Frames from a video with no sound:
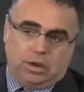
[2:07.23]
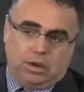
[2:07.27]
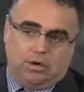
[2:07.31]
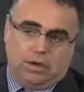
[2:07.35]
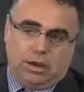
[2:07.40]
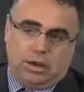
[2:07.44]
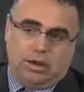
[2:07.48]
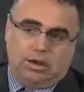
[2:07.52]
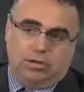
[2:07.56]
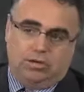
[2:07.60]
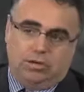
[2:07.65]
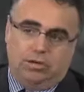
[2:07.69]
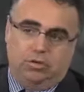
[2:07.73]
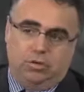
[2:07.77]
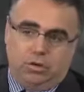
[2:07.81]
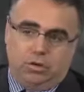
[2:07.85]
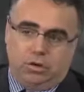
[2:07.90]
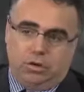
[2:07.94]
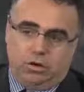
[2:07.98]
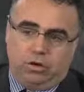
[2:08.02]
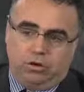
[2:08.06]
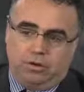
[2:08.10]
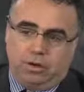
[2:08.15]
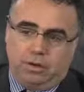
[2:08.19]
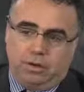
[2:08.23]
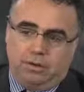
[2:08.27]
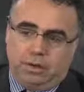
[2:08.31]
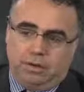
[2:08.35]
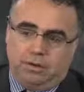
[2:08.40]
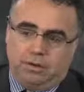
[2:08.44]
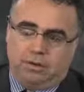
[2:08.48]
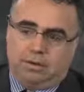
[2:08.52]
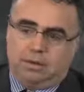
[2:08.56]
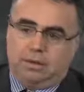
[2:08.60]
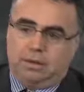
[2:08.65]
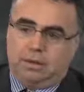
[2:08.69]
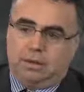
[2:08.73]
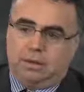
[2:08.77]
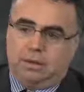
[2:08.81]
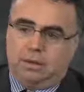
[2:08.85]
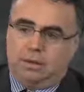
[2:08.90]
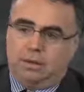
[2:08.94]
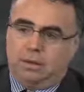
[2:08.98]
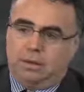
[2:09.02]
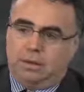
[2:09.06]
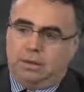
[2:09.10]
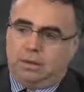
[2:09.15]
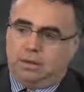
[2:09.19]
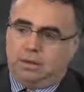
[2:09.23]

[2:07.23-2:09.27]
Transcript: O sea que este es uno de los temas que